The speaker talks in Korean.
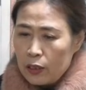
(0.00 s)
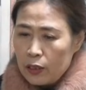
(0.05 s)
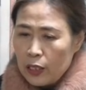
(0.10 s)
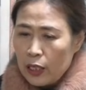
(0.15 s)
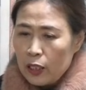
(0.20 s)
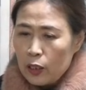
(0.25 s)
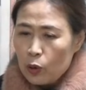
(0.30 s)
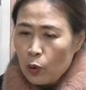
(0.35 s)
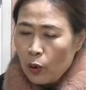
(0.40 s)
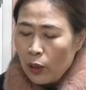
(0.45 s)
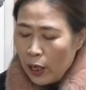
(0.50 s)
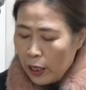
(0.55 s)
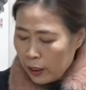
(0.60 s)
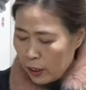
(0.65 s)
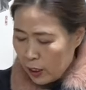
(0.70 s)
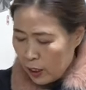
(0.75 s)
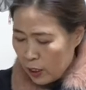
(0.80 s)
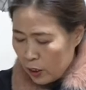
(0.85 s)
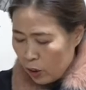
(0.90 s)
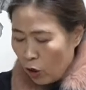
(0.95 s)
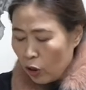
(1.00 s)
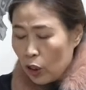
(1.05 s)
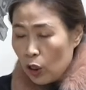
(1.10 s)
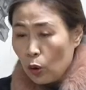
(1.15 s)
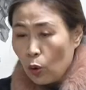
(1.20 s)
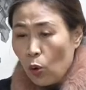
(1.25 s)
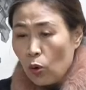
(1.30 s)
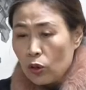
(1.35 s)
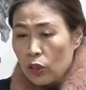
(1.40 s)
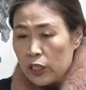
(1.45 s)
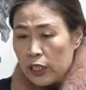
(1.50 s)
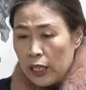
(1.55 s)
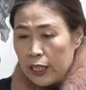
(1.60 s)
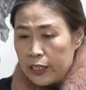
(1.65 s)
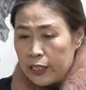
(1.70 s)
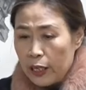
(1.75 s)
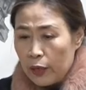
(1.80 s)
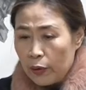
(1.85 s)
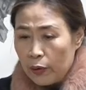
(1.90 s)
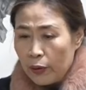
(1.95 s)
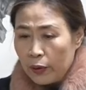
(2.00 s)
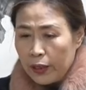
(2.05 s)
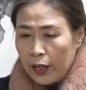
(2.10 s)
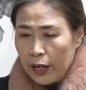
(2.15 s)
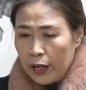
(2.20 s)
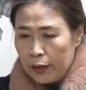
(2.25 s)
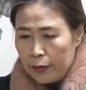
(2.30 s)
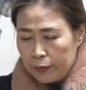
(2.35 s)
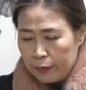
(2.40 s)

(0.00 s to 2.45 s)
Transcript: 새끼 손가락이 여기를 꼭 의지하세요. 이렇게.